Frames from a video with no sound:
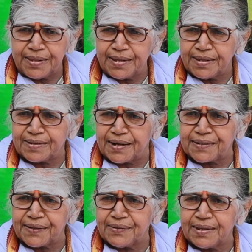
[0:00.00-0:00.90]
விதி இந்த
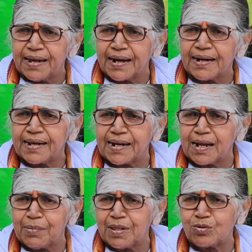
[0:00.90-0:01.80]
சட்டம் வந்து எங்களுக்கு
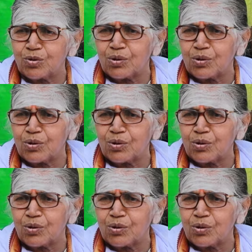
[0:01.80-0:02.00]
என்ன பதில்